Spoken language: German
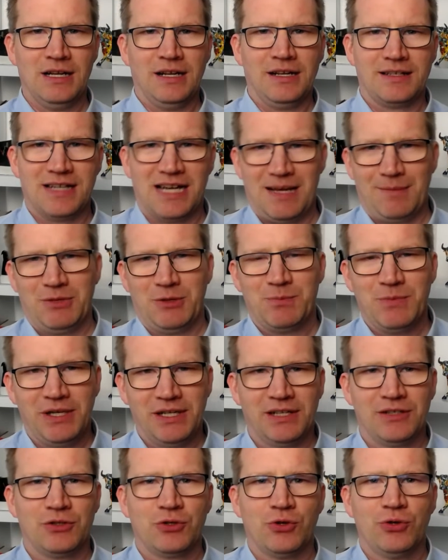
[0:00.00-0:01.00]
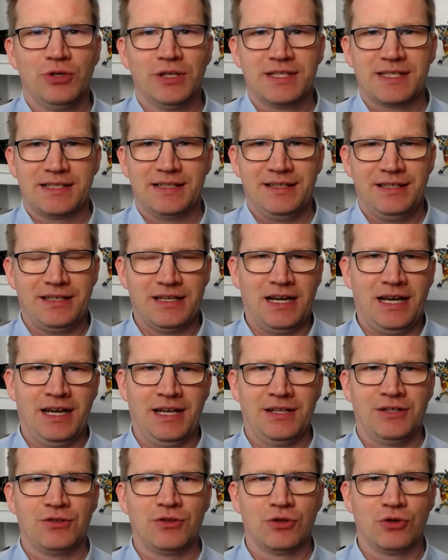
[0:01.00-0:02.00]
Da habe ich mir dann kürzlich
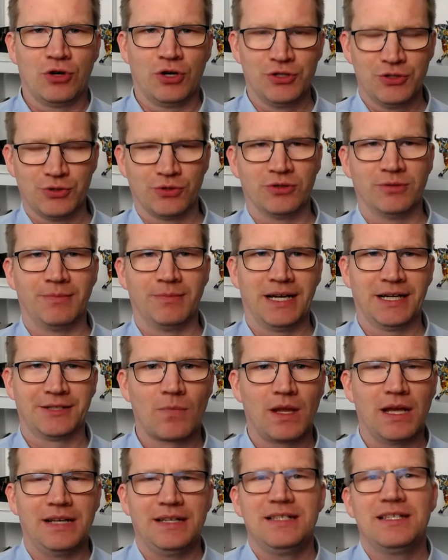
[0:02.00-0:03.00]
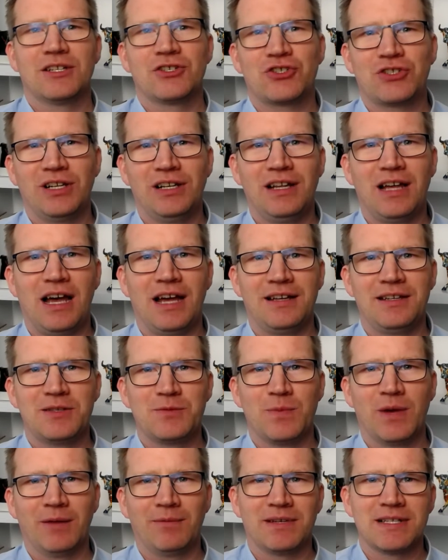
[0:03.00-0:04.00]
ein Konto gemacht. An dieser Stelle ein
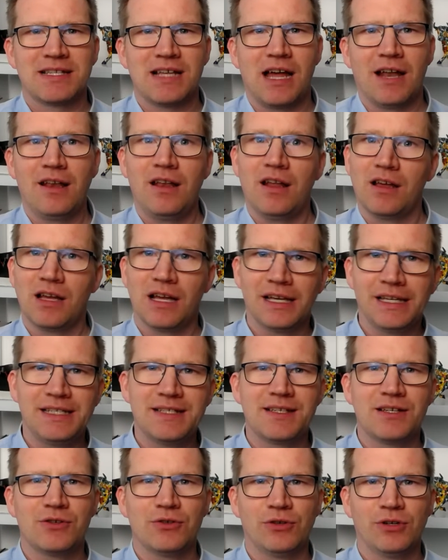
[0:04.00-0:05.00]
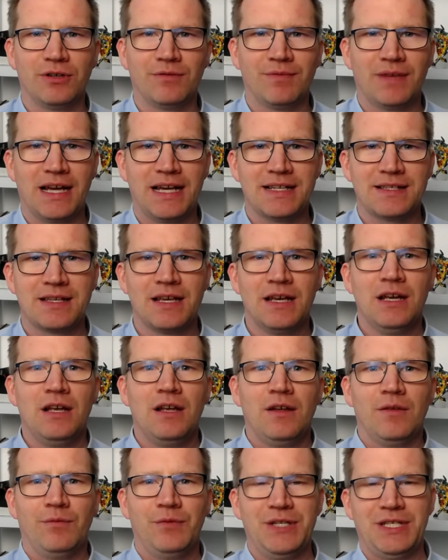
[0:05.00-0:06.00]
diesmal etwas anderer Risikohinweis.
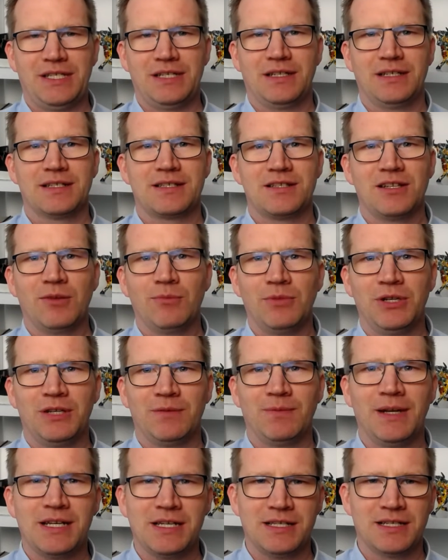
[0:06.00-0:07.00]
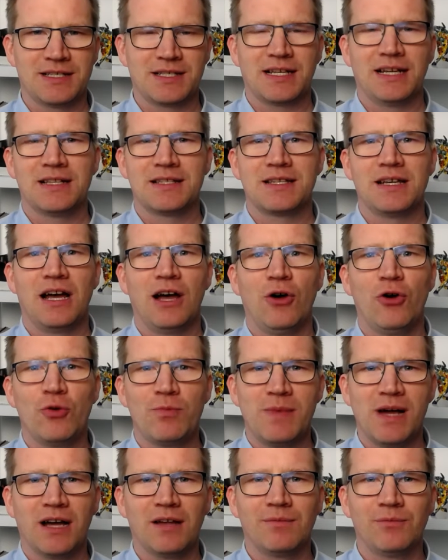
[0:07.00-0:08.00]
Wichtig ist nämlich, wenn ihr das Ganze auch
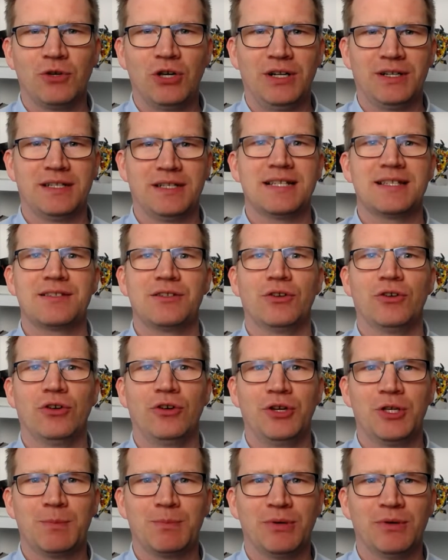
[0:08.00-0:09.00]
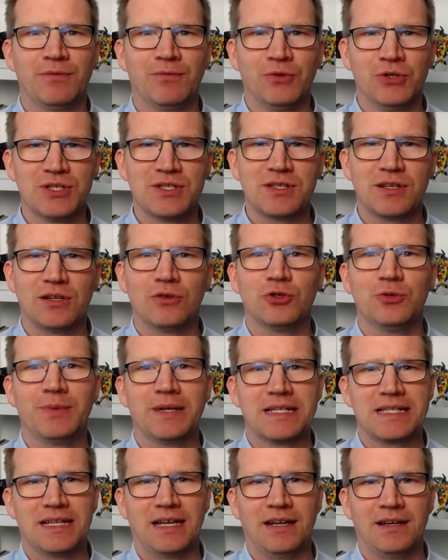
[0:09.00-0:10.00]
machen wollt, dass ihr euch bewusst
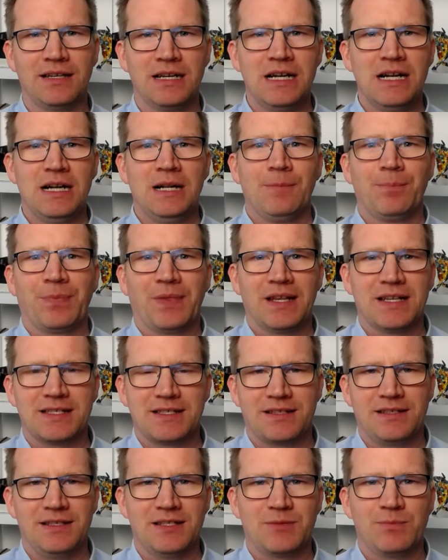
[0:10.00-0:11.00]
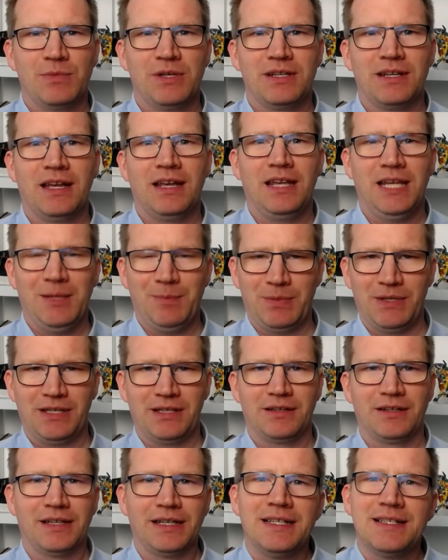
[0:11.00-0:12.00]
darüber seid, dass dies mit
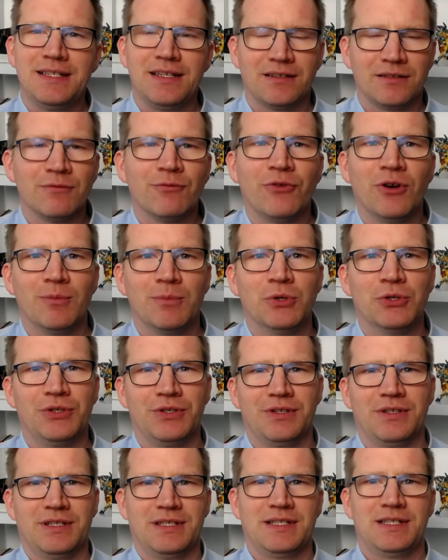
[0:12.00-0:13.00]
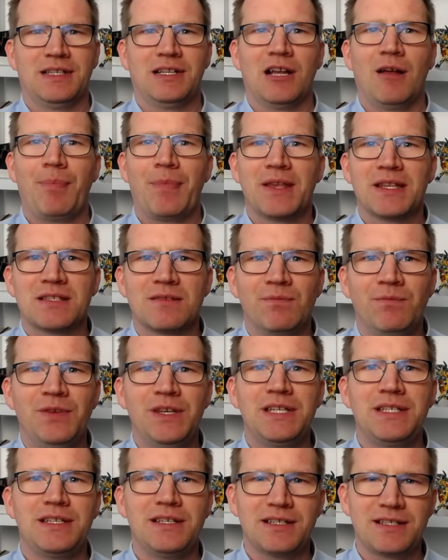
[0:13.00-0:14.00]
erheblichen Risiken verbunden ist. Ich glaube, das
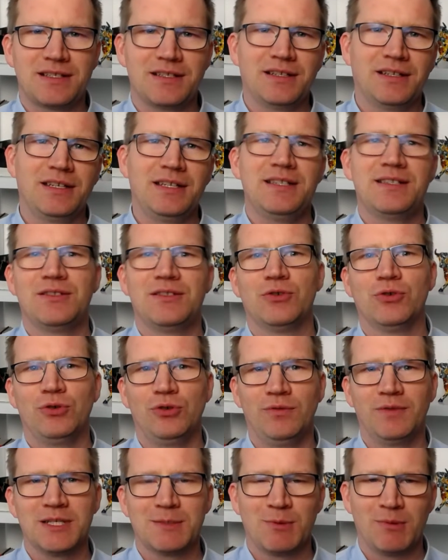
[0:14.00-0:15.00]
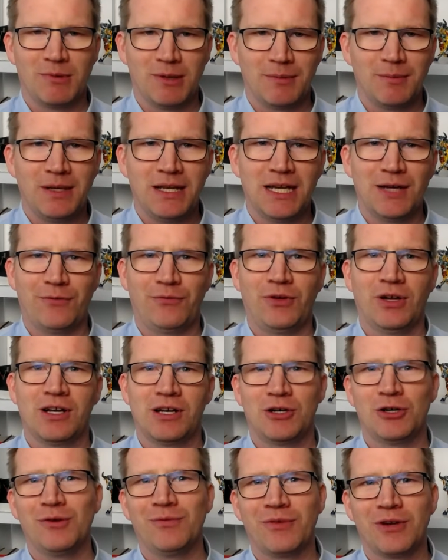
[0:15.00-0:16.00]
wichtigste Risiko, was man beim
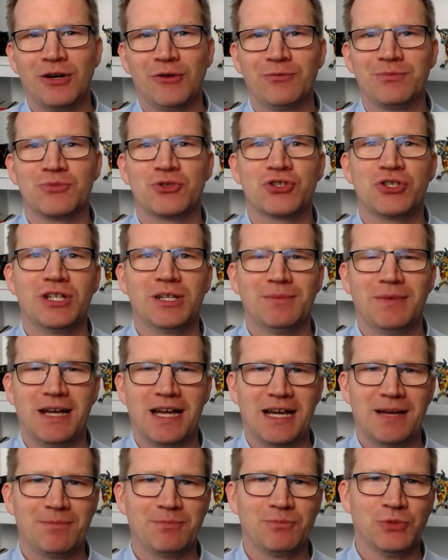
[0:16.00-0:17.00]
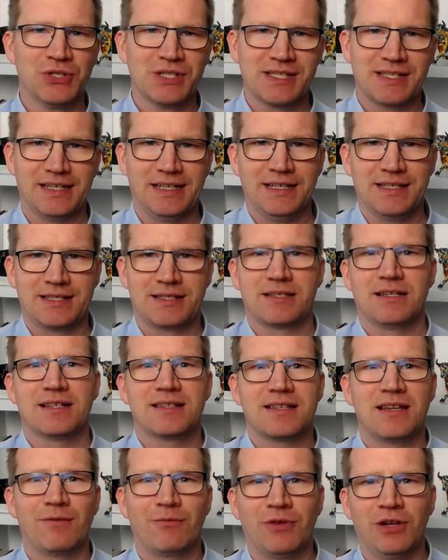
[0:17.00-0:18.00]
Leerverkauf auf dem Schirm haben muss, ist, dass
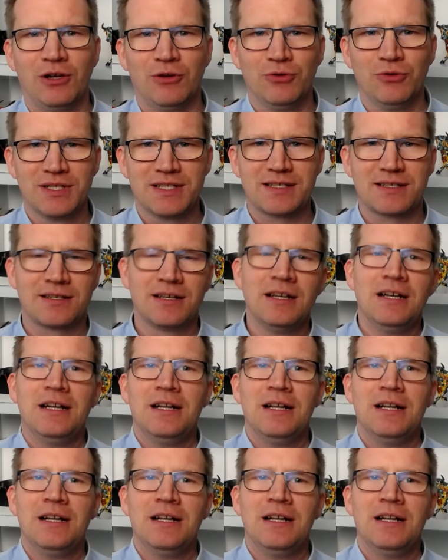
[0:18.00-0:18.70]
der Verlust